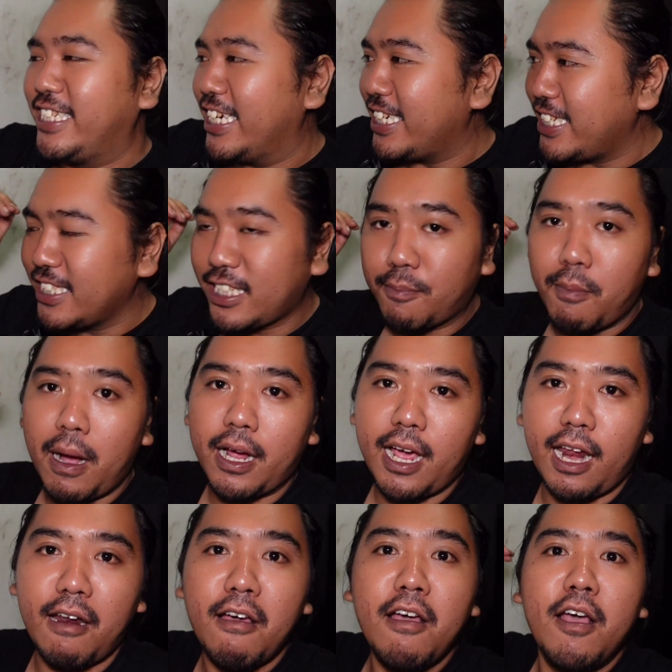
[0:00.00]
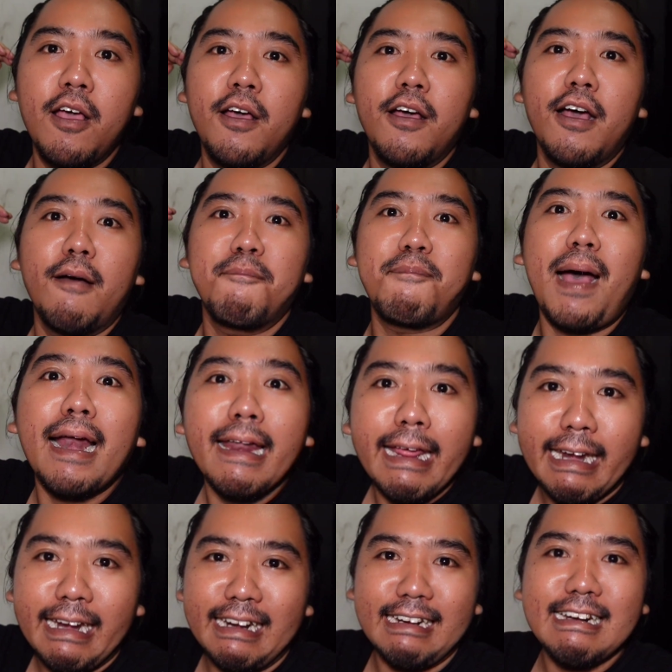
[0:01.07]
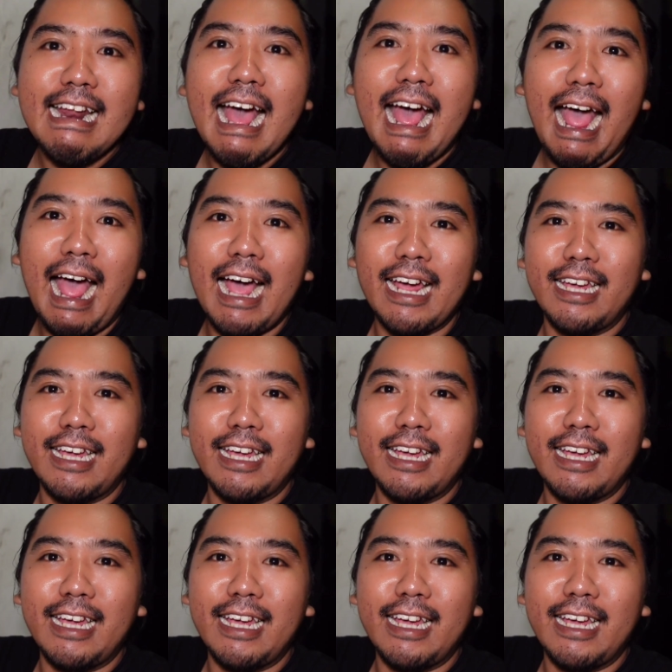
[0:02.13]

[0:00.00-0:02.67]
Jadi kita bakal panen. Nah,